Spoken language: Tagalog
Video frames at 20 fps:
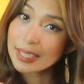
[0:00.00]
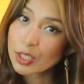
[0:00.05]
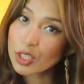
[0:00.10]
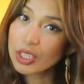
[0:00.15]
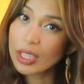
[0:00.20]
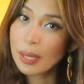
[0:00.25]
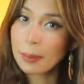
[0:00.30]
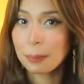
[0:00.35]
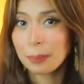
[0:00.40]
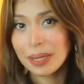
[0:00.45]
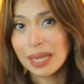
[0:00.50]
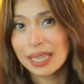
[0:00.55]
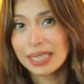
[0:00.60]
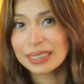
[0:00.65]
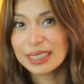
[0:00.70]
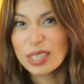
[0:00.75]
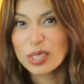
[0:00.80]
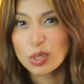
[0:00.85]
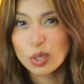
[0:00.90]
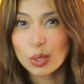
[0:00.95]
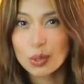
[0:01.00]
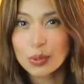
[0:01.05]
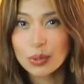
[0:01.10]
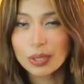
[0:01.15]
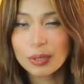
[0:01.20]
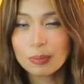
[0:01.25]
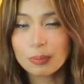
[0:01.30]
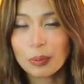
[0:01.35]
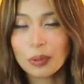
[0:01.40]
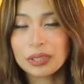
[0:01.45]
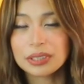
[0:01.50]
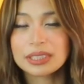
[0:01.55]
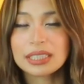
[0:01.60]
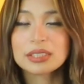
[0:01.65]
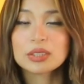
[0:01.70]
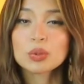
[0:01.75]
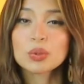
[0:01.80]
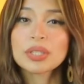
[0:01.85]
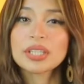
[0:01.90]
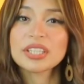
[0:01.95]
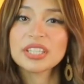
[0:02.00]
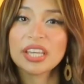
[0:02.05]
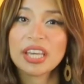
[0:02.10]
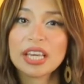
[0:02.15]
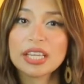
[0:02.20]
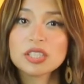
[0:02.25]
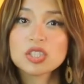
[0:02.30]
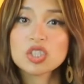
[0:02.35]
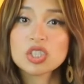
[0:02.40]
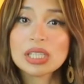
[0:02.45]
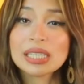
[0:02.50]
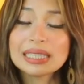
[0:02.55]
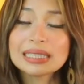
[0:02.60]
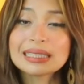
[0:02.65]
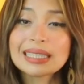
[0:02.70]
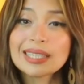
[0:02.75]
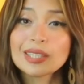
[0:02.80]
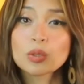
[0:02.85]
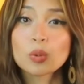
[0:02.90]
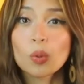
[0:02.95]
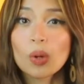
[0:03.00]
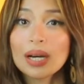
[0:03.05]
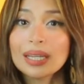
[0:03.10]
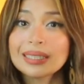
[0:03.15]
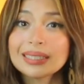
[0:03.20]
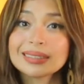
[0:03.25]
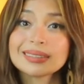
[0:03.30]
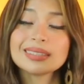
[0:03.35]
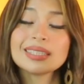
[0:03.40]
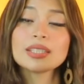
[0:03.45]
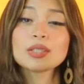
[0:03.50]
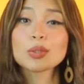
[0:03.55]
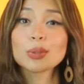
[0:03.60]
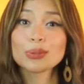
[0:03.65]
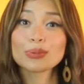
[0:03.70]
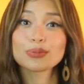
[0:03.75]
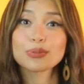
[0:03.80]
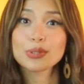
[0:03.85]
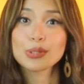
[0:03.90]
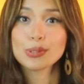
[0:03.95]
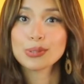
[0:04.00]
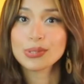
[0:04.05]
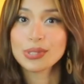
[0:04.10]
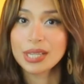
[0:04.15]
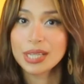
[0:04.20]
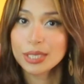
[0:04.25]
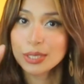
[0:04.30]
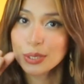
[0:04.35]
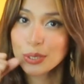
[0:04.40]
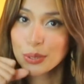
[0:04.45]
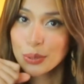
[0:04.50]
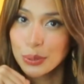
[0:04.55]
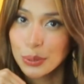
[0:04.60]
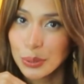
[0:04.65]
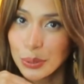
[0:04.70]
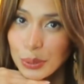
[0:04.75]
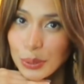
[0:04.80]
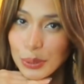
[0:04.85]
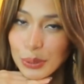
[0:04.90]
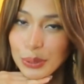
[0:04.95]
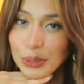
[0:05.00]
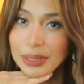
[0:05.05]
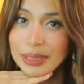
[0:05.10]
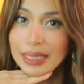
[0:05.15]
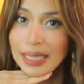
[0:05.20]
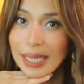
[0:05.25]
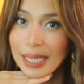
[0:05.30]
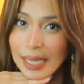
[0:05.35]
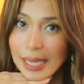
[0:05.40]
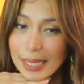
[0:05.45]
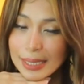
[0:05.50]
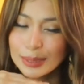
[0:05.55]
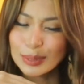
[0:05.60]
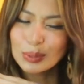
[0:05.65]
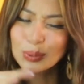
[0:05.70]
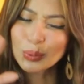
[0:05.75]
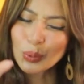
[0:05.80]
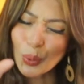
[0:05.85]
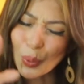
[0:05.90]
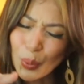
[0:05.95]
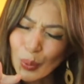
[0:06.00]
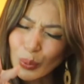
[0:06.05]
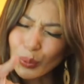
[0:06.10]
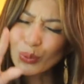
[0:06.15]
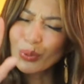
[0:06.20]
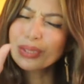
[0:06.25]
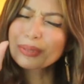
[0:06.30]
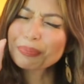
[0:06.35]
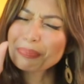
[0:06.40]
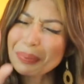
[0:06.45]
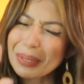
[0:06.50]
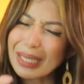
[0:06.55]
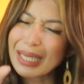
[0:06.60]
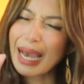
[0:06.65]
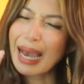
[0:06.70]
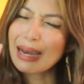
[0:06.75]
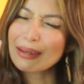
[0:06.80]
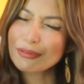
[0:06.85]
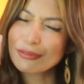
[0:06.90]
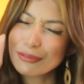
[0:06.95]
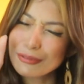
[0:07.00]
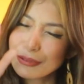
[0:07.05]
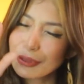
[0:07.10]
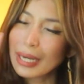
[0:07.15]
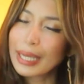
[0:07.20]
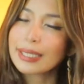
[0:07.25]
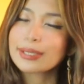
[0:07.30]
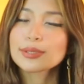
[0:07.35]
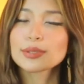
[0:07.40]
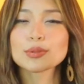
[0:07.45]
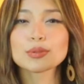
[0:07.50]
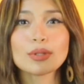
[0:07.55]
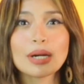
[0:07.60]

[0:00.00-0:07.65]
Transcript: syempre, it is also important to engage in a quality conversation, ha? Don't be afraid to